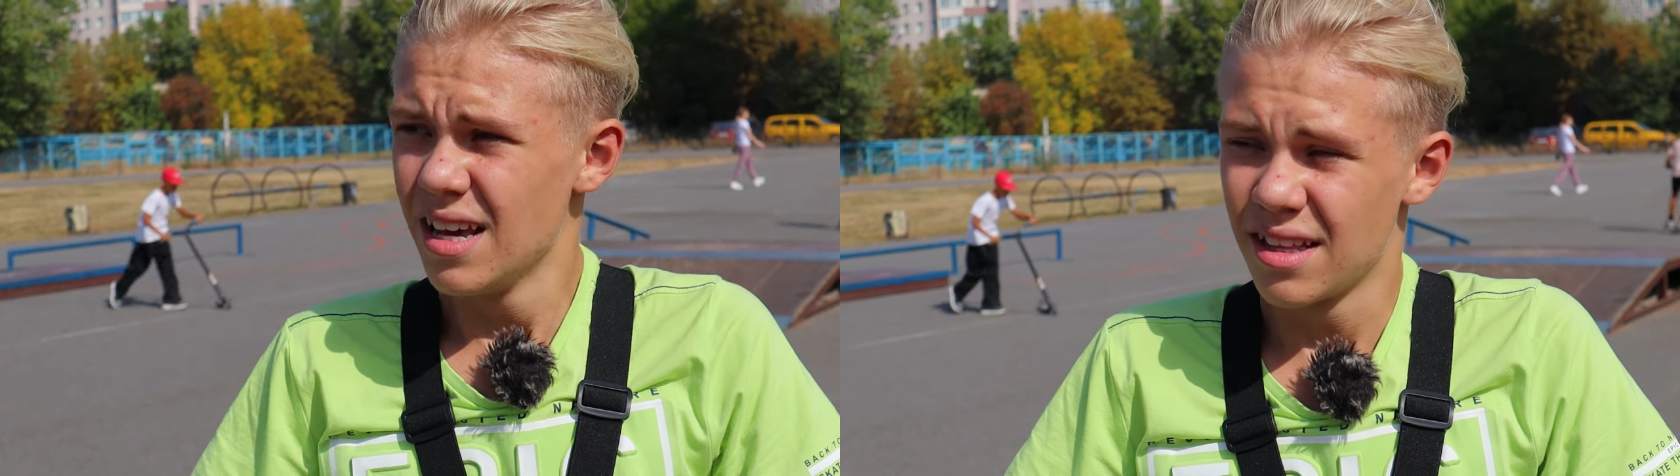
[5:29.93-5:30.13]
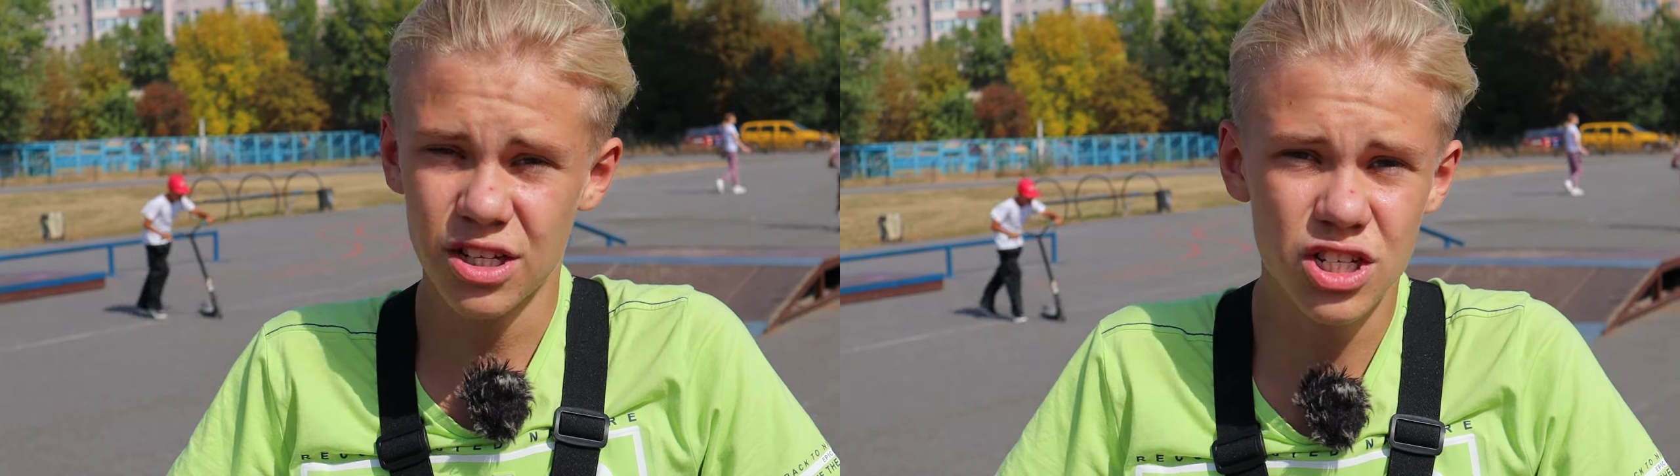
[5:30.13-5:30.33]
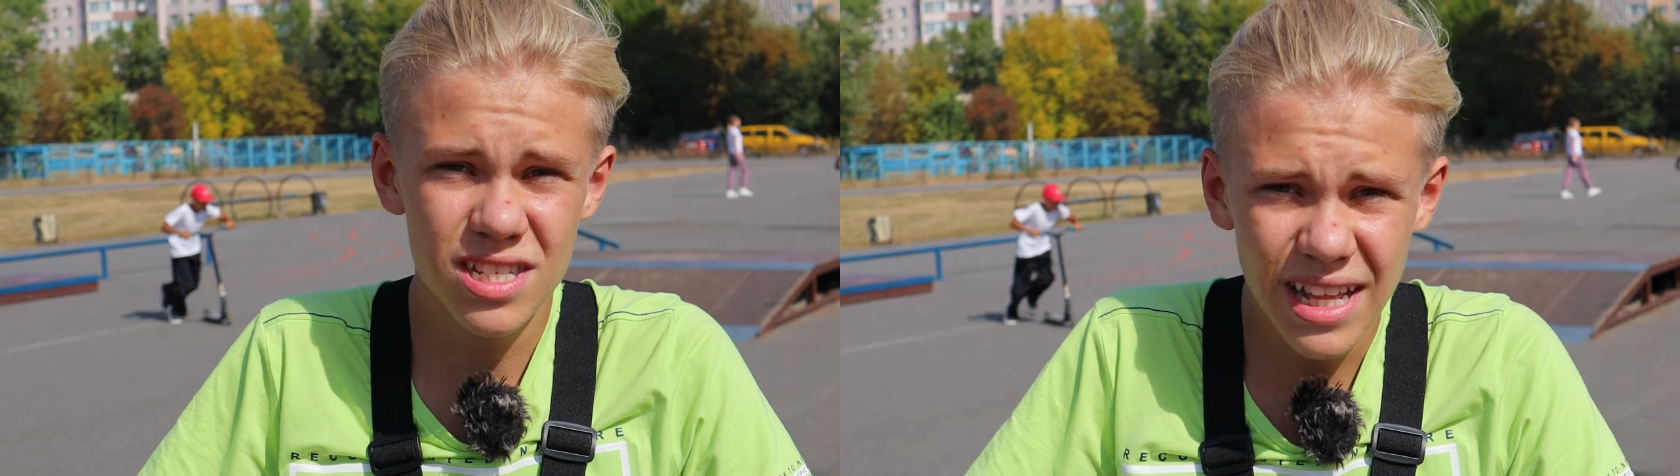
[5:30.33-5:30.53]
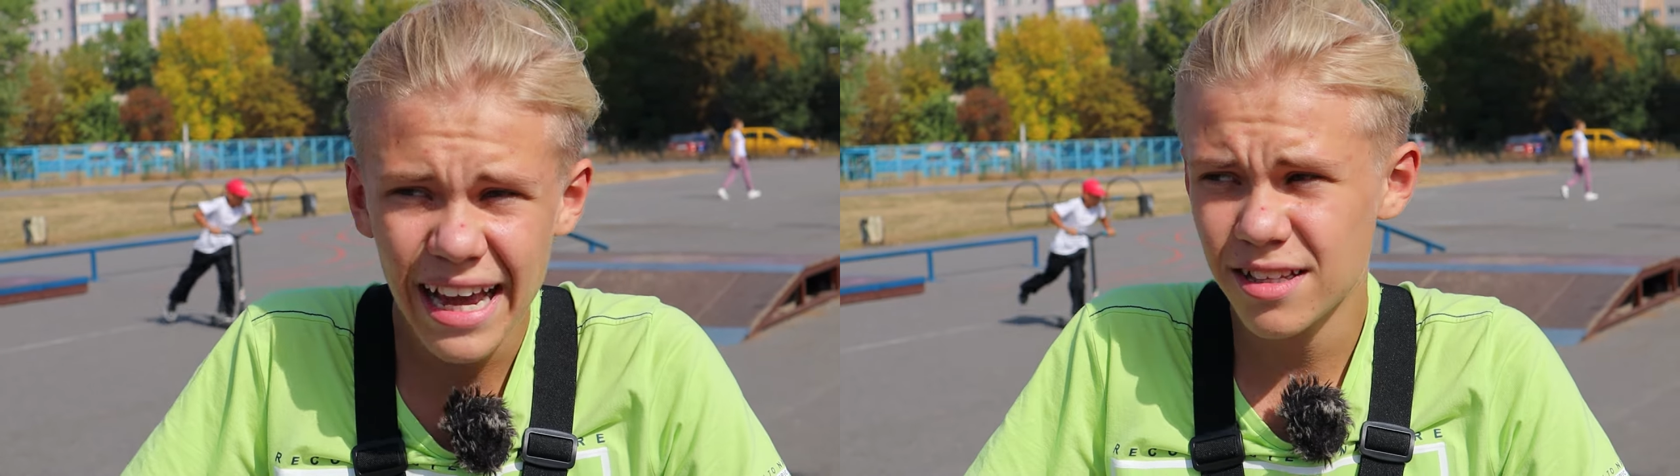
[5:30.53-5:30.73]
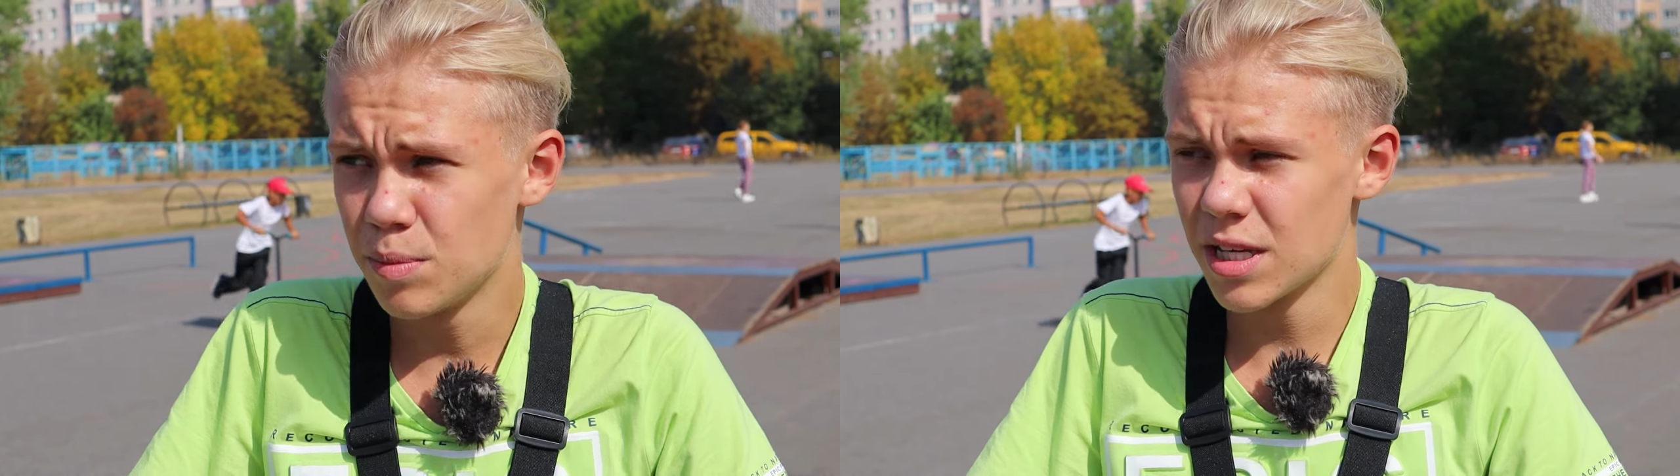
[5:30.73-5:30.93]
даже
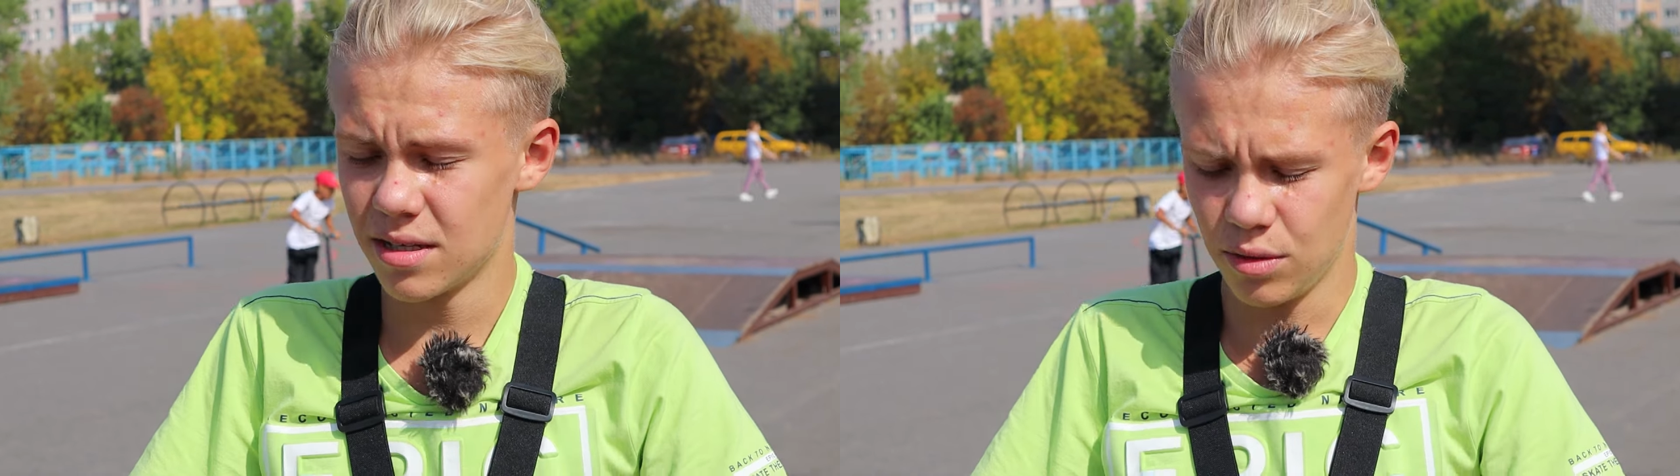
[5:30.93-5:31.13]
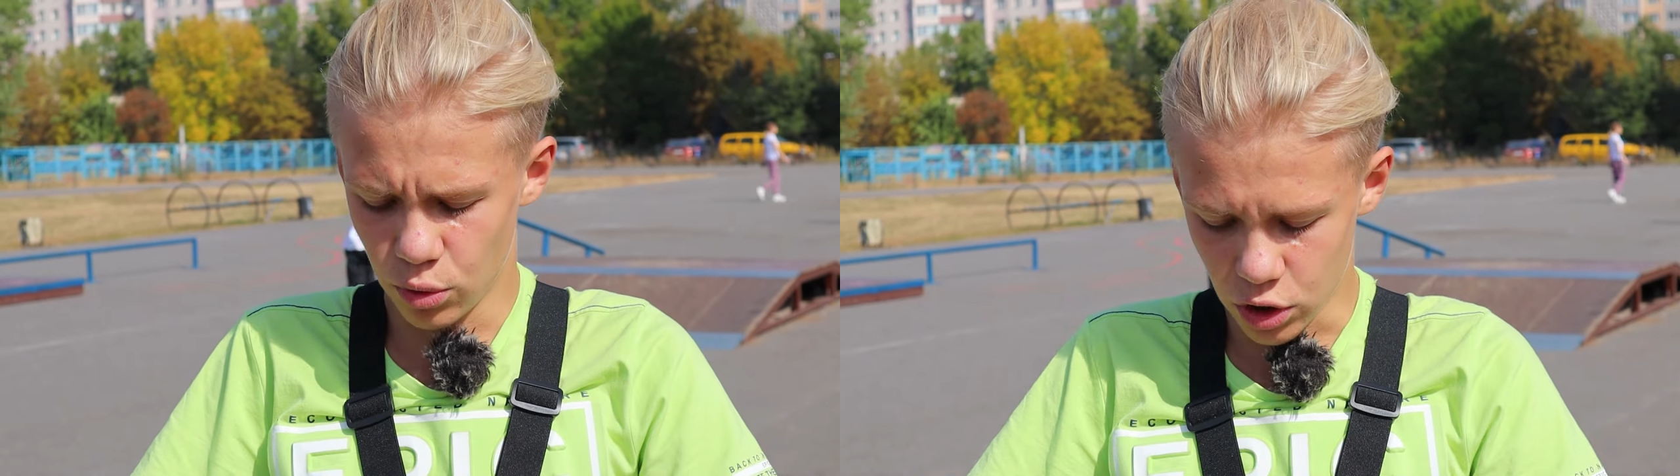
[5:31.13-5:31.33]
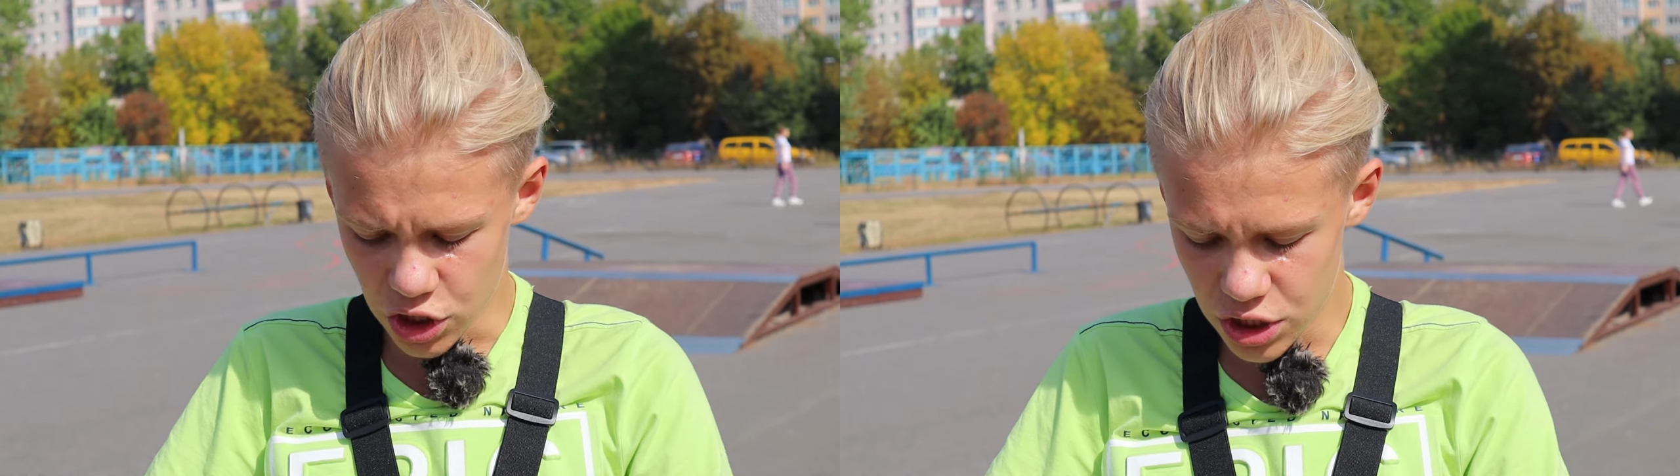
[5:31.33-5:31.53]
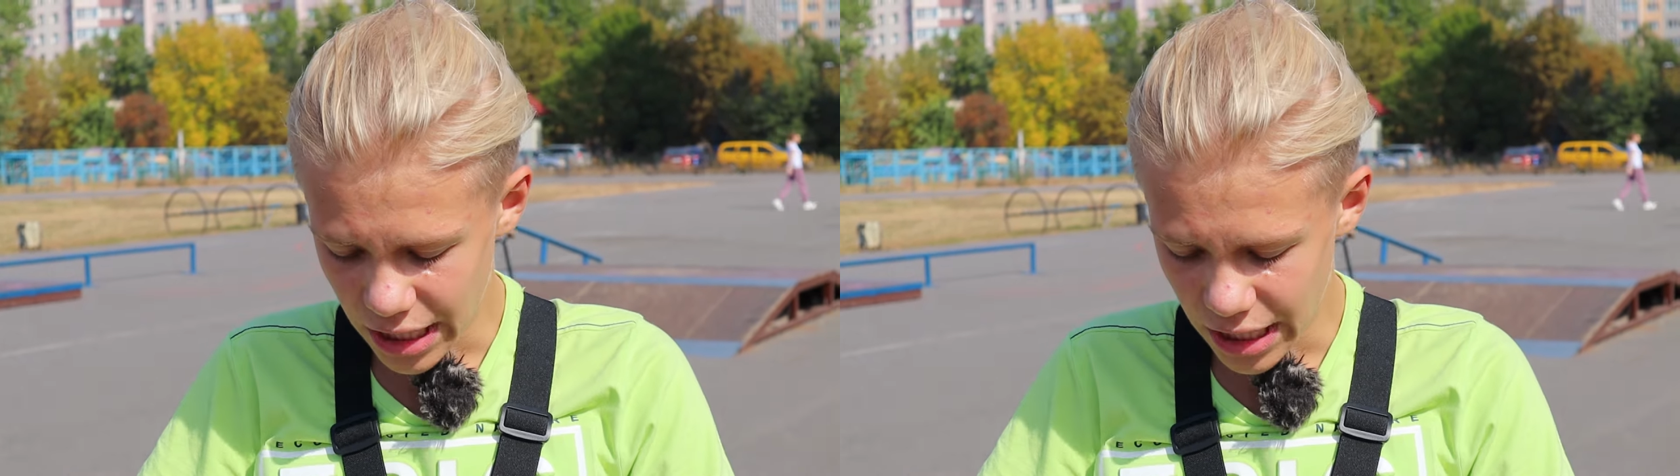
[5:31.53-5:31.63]
слайд мне очень